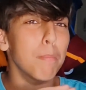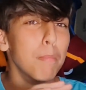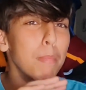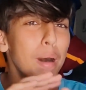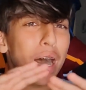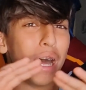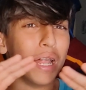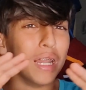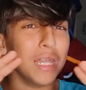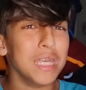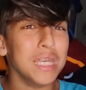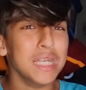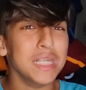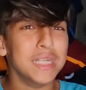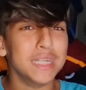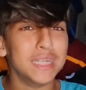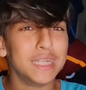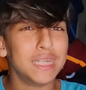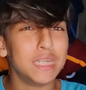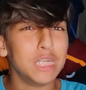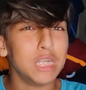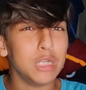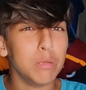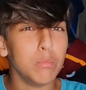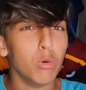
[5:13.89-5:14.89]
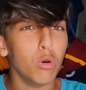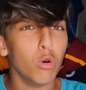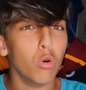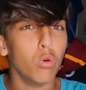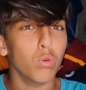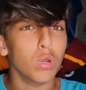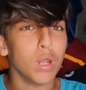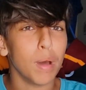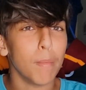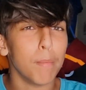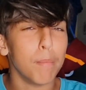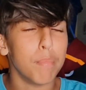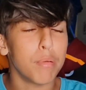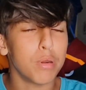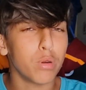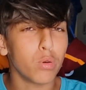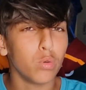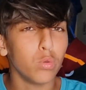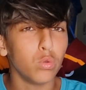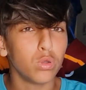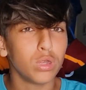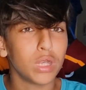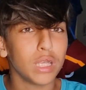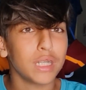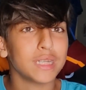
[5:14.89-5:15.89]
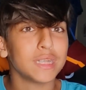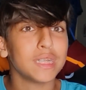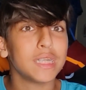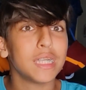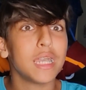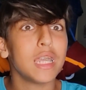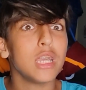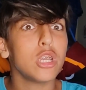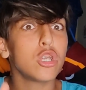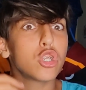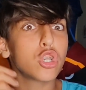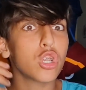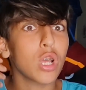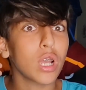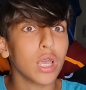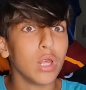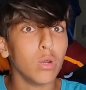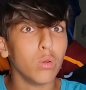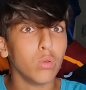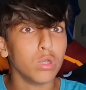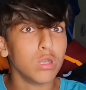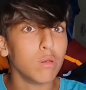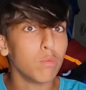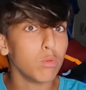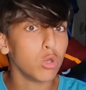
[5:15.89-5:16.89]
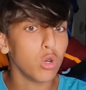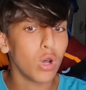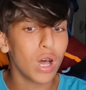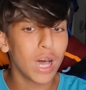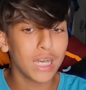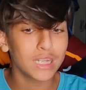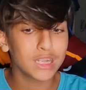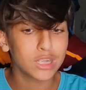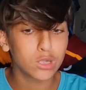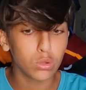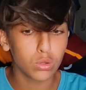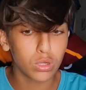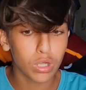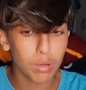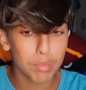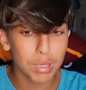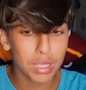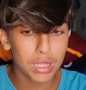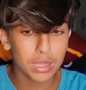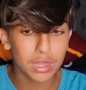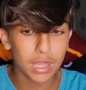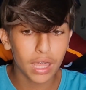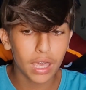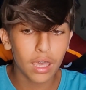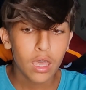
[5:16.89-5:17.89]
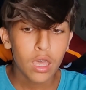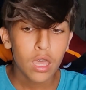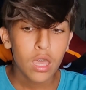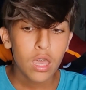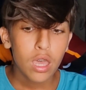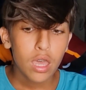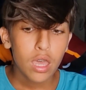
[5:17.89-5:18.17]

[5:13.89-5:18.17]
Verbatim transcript: malissimo, una brutta striscia che non devono assolutamente